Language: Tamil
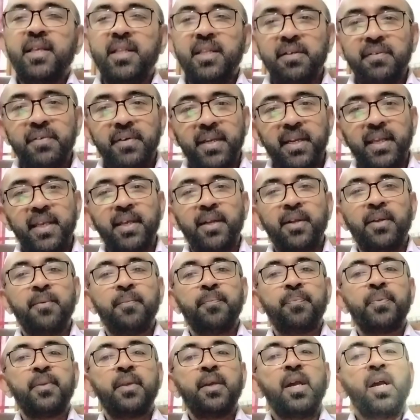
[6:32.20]

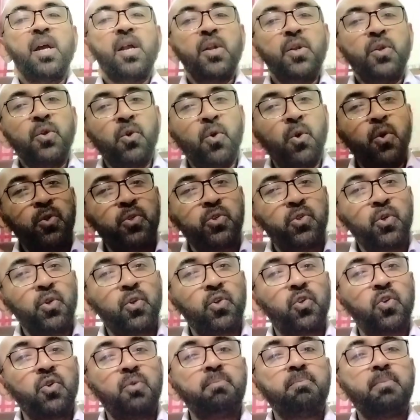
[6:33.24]
இதுவரையிலும்
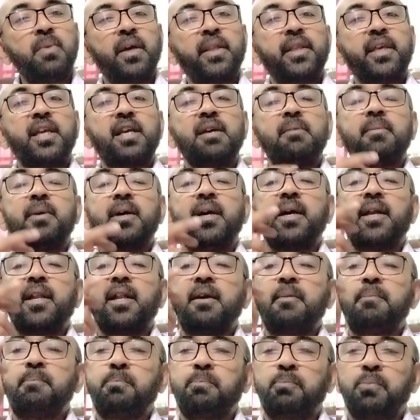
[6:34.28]
நூற்றுக்கும் அதிகமான
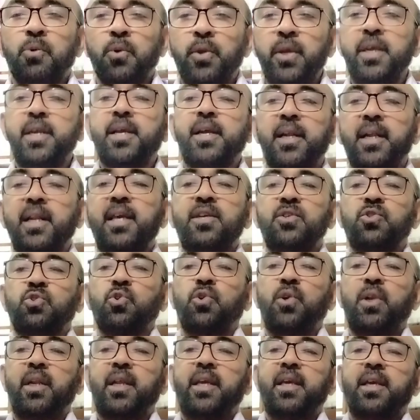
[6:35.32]
பொய்களை
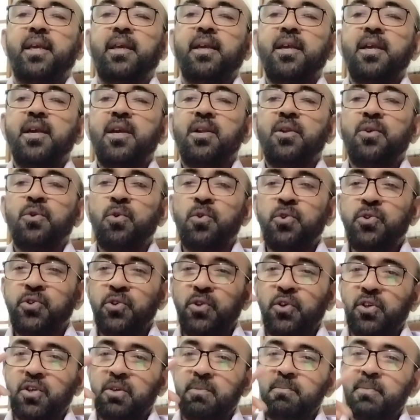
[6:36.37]
சொல்லி
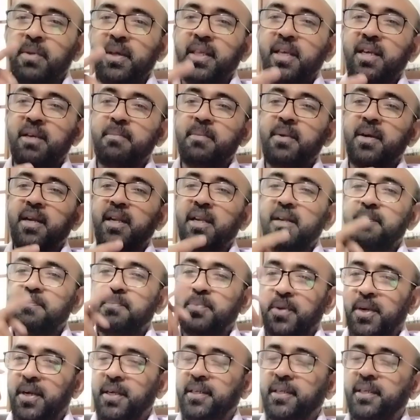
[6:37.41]
நூற்றுக்கும் அதிகமான
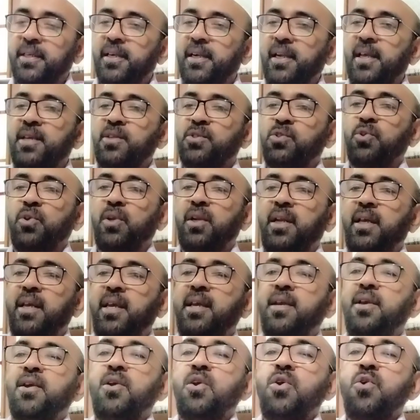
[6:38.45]
புரட்டுகளை சொல்லி
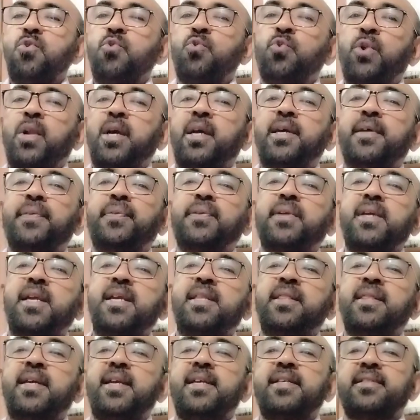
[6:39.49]
உலகத்தை
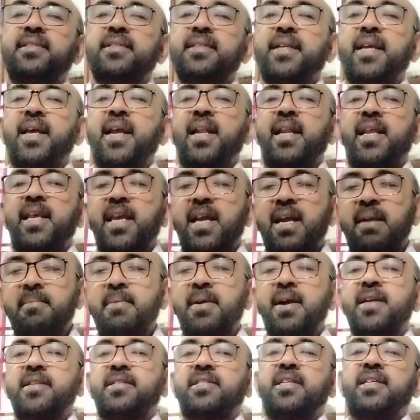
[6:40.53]
இந்த இஸ்ரேல்
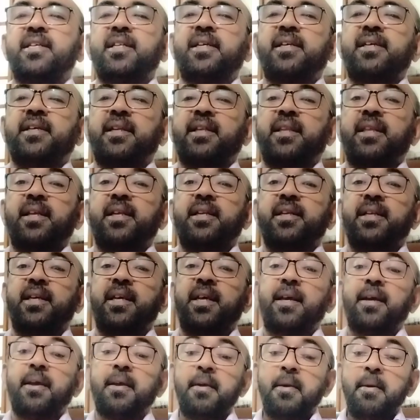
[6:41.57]
ஏமாற்றி இருக்கிறது என்று
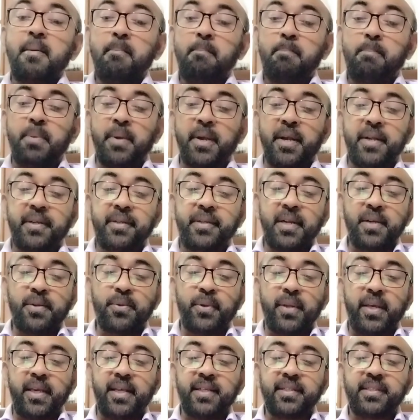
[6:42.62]

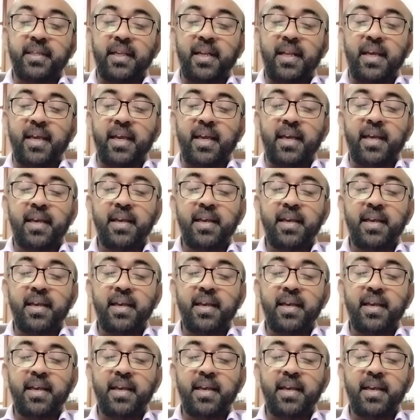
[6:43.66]
பிரிட்டனுடைய சில